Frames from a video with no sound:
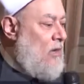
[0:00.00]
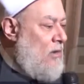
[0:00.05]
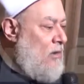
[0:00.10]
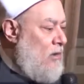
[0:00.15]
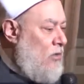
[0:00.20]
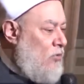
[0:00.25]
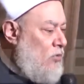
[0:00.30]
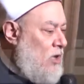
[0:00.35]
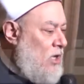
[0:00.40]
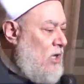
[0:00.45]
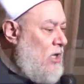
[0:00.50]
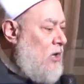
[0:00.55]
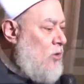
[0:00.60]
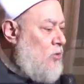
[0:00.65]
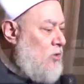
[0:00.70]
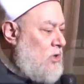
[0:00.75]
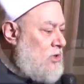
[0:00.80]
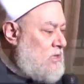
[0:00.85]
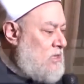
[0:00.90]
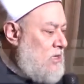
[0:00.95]
القوية
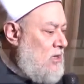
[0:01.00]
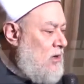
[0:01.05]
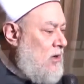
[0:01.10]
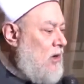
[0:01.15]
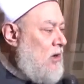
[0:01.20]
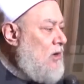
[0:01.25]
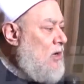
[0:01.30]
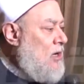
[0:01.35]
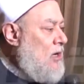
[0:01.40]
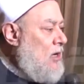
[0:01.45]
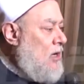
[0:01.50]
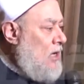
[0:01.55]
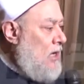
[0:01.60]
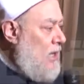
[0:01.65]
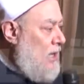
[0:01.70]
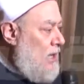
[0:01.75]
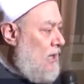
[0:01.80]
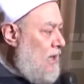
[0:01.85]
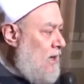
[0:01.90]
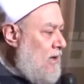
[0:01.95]
الواصلة
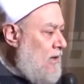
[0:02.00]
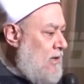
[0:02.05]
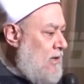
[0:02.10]
إلى